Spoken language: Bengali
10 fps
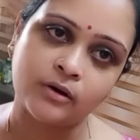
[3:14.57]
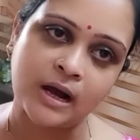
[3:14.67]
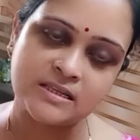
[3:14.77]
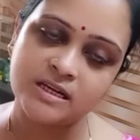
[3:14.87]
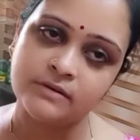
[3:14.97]

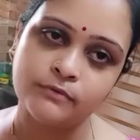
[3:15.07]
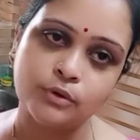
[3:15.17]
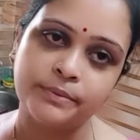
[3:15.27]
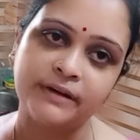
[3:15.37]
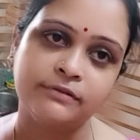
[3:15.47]
আজকে কোনো
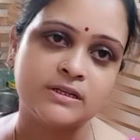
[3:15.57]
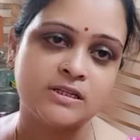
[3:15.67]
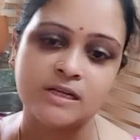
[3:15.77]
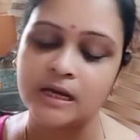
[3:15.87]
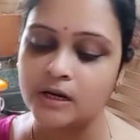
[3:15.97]
ব্রেকফাস্ট
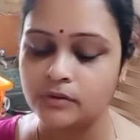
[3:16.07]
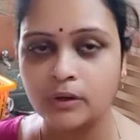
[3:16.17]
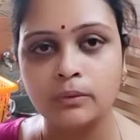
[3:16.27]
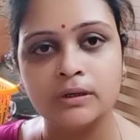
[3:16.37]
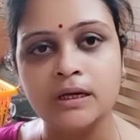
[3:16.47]
সেই কারণে
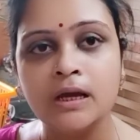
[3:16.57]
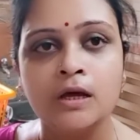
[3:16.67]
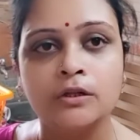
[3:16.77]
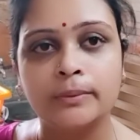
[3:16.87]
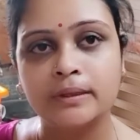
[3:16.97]
করিনি
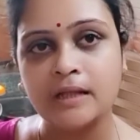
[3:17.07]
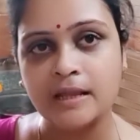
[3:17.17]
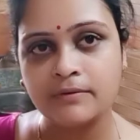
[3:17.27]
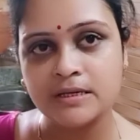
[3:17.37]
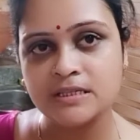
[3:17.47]
তোমাদের
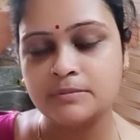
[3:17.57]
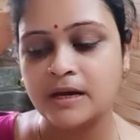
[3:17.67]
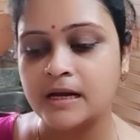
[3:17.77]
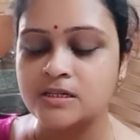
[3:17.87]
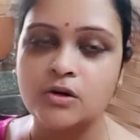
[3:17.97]
দাদাভাই জিমে
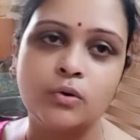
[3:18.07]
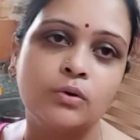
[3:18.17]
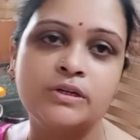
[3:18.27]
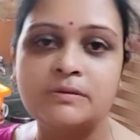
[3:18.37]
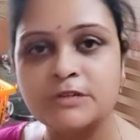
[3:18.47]
গেছে ও
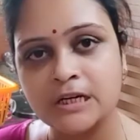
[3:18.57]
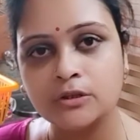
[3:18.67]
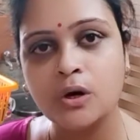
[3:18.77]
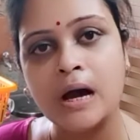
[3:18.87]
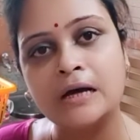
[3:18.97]
ডিম
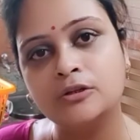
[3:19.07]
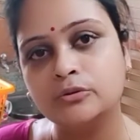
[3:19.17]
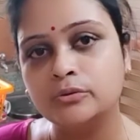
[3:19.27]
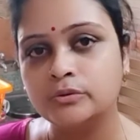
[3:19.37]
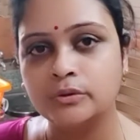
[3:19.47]
সেদ্ধ আর
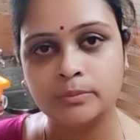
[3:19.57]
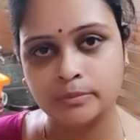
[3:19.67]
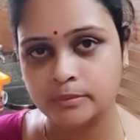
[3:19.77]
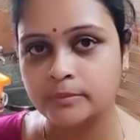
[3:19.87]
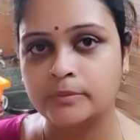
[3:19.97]
দুধ
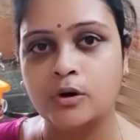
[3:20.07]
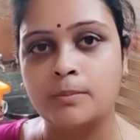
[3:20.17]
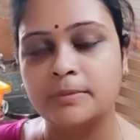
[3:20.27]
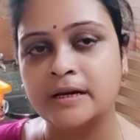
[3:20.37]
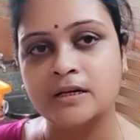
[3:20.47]

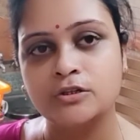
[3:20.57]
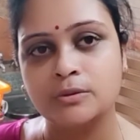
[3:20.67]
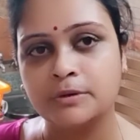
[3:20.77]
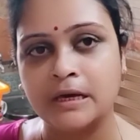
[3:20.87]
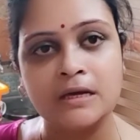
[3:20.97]
কমপ্ল্যান
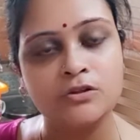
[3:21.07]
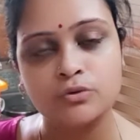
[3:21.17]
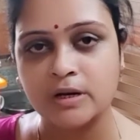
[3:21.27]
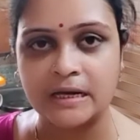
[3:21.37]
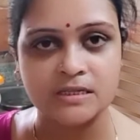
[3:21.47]
এইসব খেয়ে
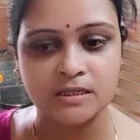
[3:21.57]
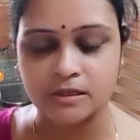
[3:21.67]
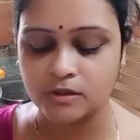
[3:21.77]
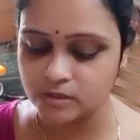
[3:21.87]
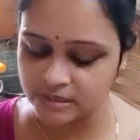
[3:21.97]
চলে গেছে
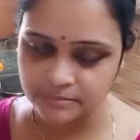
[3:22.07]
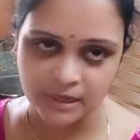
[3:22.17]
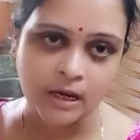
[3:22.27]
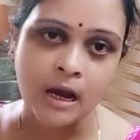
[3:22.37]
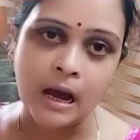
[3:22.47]
জিমে
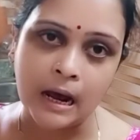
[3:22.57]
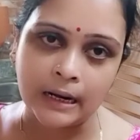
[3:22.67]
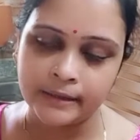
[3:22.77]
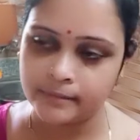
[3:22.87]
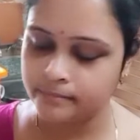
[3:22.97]
আর